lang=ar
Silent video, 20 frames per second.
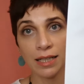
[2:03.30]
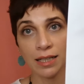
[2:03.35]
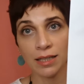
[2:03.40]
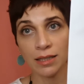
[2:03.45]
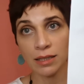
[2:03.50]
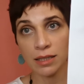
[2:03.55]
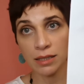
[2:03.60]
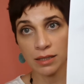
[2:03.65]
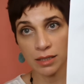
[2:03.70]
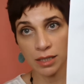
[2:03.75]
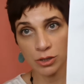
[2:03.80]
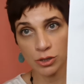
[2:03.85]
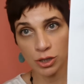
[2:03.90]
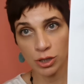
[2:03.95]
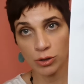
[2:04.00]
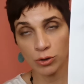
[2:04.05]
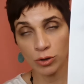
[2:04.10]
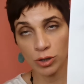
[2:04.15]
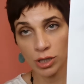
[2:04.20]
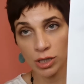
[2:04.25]
حقها
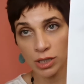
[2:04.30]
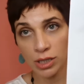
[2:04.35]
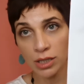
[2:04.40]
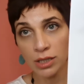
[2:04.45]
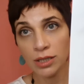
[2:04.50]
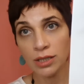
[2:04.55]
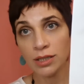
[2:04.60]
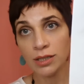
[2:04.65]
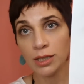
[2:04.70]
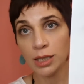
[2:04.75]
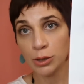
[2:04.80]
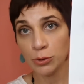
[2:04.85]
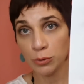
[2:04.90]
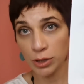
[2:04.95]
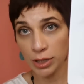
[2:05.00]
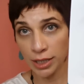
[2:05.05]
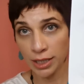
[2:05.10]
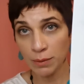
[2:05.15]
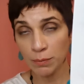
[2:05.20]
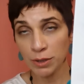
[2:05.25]
13 دولار
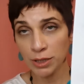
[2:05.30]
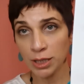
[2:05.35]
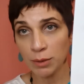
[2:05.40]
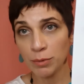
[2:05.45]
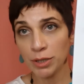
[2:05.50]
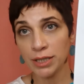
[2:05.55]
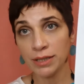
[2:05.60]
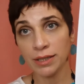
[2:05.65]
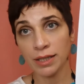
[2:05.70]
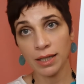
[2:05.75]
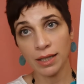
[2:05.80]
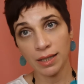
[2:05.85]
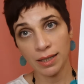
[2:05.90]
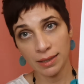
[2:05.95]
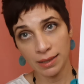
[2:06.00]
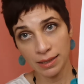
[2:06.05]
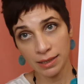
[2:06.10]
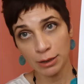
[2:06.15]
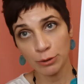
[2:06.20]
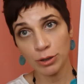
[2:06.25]
لانه العلبه تبعيتها
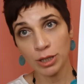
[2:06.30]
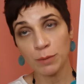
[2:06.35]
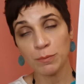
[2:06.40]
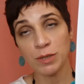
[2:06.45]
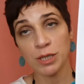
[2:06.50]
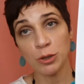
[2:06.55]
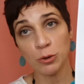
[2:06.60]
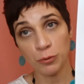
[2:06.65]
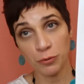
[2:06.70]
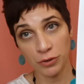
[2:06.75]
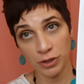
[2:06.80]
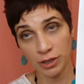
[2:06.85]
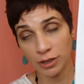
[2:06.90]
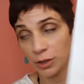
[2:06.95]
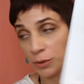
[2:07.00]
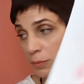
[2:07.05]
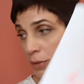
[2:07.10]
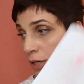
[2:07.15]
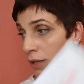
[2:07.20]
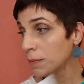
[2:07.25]
حقها 53
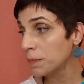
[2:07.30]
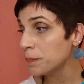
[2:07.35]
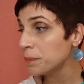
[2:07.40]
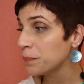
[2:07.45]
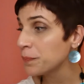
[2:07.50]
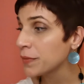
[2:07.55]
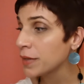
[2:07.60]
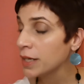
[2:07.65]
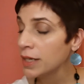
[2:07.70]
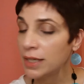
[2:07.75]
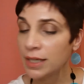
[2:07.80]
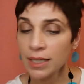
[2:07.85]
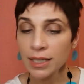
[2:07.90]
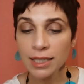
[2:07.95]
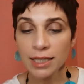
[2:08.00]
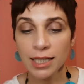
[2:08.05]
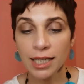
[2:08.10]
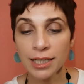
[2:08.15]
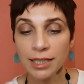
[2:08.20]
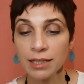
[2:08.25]
وفيها أربعة
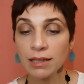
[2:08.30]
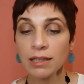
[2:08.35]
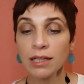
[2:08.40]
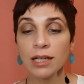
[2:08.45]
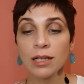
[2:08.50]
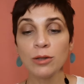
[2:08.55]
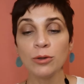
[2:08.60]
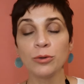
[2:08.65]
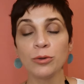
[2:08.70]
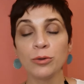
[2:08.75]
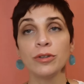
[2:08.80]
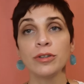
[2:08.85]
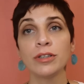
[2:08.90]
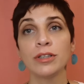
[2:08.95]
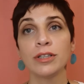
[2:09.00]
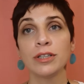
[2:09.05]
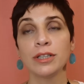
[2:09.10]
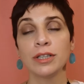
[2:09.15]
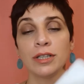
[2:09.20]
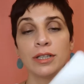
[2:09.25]
رح يطلع له
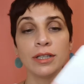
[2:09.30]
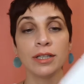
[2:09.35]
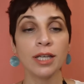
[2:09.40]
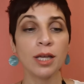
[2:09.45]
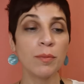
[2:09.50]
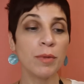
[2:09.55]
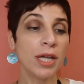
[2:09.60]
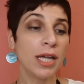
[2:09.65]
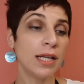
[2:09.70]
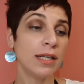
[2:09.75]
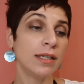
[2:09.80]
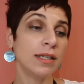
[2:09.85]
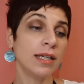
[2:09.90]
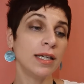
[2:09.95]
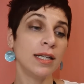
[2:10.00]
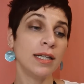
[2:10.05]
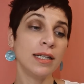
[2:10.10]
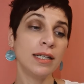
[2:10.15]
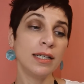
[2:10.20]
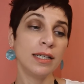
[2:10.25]
كمان
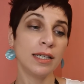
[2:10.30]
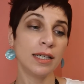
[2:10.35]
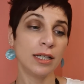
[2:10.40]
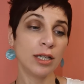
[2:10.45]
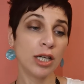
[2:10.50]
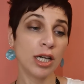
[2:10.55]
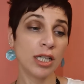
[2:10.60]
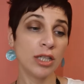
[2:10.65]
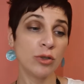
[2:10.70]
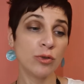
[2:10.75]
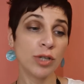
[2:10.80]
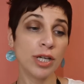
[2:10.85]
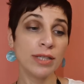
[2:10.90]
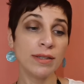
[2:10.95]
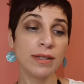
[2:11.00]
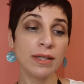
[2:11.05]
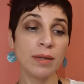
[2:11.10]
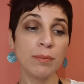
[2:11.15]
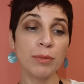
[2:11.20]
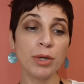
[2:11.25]

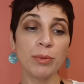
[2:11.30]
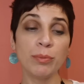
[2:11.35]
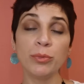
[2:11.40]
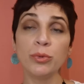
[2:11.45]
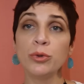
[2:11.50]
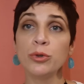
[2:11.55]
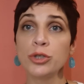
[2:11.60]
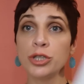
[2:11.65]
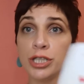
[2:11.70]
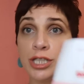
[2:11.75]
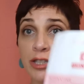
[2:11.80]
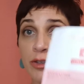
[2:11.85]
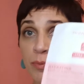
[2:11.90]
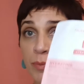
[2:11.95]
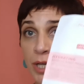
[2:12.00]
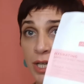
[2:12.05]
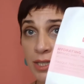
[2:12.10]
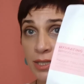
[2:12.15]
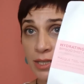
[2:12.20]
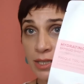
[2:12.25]
الهايدريتنج بامبو
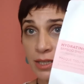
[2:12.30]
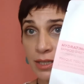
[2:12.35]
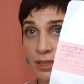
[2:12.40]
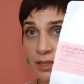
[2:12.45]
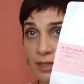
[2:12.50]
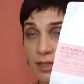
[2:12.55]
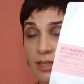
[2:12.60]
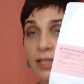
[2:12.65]
شيت ماسك